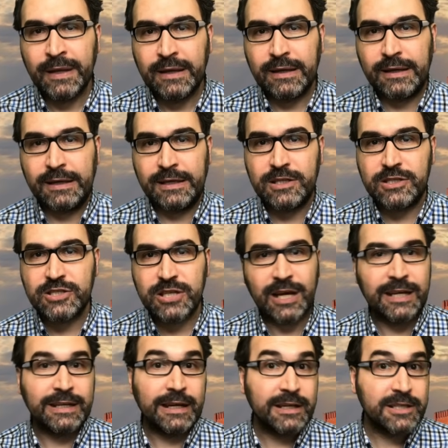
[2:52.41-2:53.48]
E,
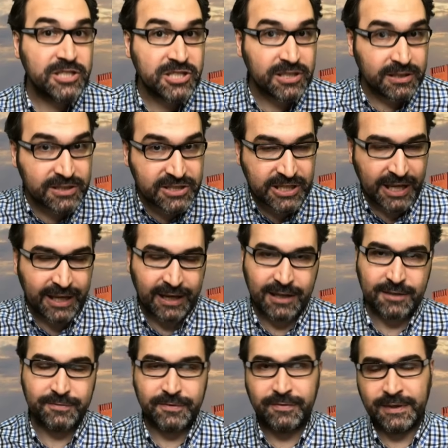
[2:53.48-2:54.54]
China C
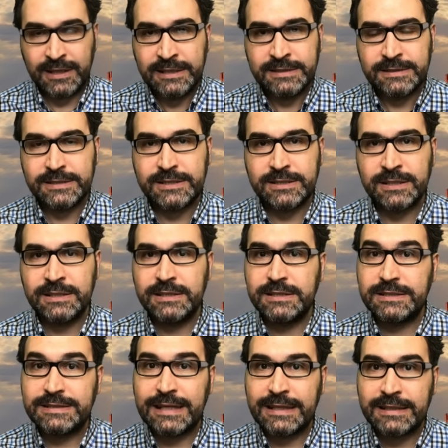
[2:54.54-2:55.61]
harfi falan.
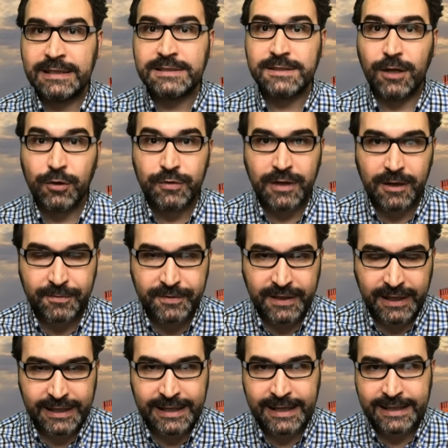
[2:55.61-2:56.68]
işte S de South
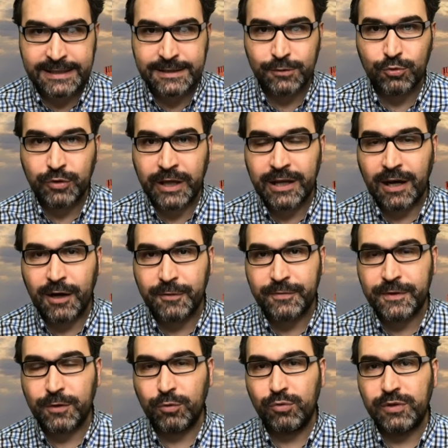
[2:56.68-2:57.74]
Africa yani Güney
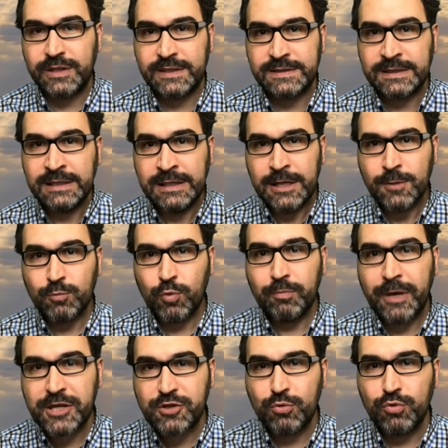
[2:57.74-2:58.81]
Afrika ülkesi.
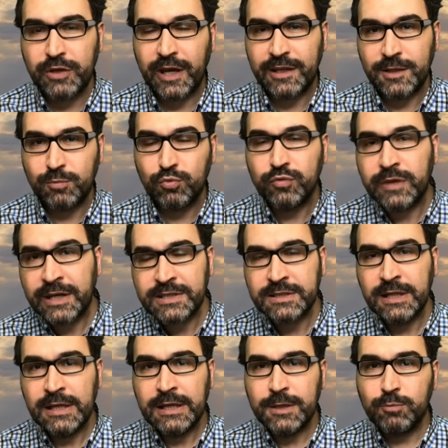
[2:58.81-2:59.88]
Bu 5 ülkeydi
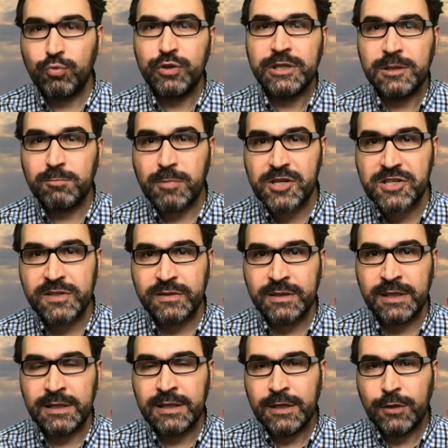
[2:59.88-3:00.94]
bunlar. Bu yıl
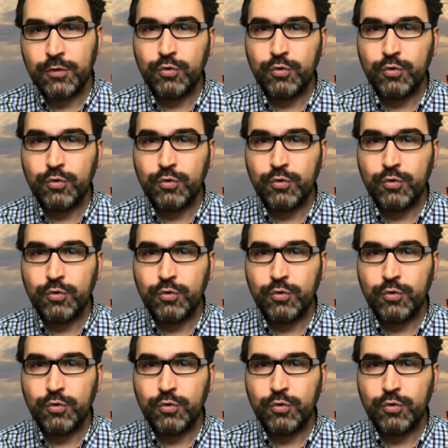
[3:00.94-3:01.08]
başında